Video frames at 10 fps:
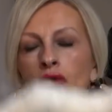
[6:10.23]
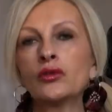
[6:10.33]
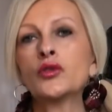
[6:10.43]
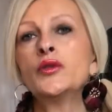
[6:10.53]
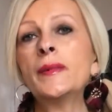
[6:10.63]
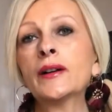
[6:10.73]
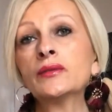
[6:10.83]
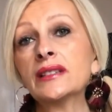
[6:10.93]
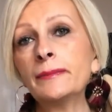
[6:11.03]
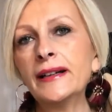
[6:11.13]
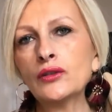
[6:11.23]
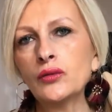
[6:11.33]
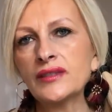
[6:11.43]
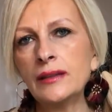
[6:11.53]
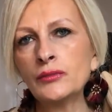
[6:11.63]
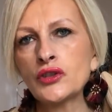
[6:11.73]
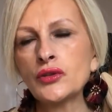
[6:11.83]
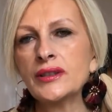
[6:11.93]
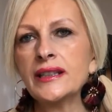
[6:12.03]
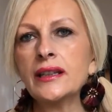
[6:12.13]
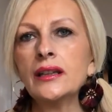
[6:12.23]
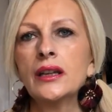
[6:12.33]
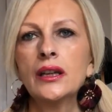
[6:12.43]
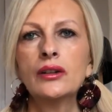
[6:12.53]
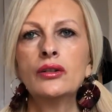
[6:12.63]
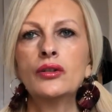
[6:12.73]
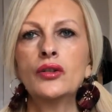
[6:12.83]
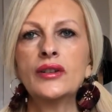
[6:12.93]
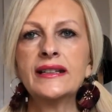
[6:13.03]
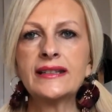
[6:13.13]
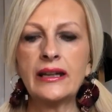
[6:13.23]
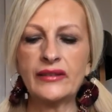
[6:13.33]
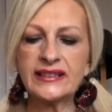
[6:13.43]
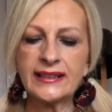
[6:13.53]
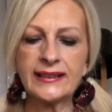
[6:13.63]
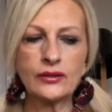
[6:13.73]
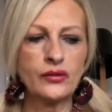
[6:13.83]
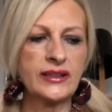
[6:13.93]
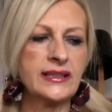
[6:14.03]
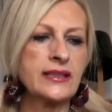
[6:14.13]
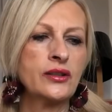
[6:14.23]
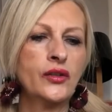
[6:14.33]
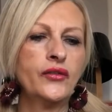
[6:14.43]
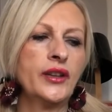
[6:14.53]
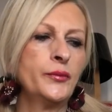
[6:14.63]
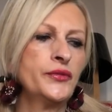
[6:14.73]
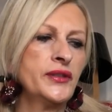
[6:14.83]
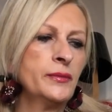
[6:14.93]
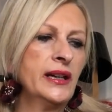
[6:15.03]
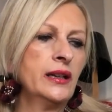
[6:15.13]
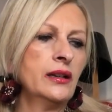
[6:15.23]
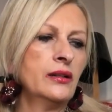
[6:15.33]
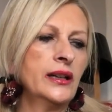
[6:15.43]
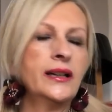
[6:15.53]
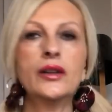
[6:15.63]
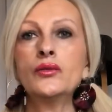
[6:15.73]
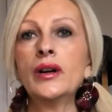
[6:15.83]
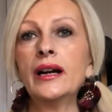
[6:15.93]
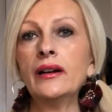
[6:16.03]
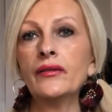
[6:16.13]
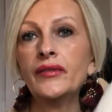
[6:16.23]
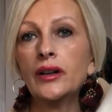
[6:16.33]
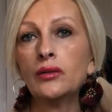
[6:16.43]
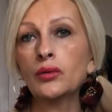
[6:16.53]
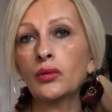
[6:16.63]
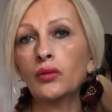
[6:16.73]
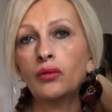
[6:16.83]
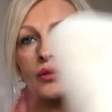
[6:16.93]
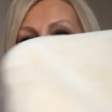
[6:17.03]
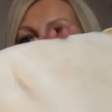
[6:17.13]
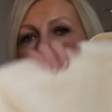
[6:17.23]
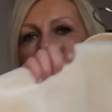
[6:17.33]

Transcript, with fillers: Donc lui, par contre, il n'était pas trop, tellement soldé. Euh, il était à 25,99 et puis bah, euh, elle l'a eu à 20 euros. Voilà.